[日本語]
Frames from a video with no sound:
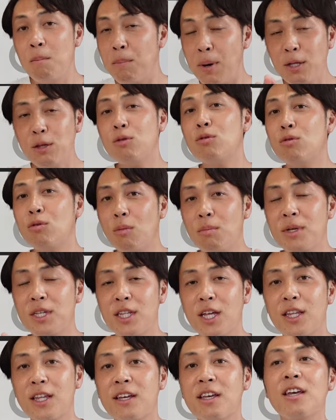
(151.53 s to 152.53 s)
うん、パッと見
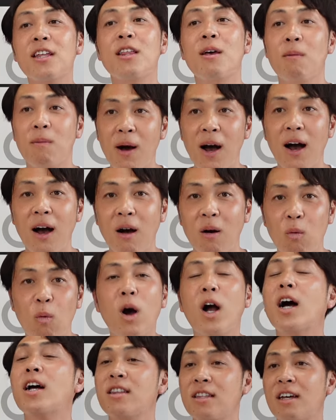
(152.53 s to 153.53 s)
ただけでは
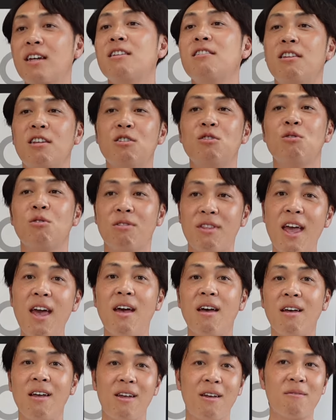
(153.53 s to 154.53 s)
わかんないんですよ
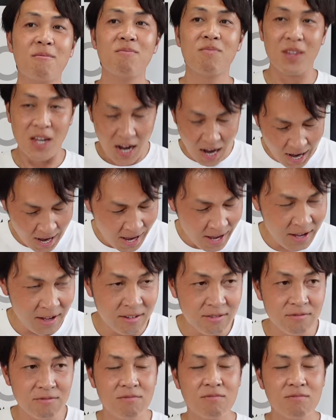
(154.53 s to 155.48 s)
ねはい。はい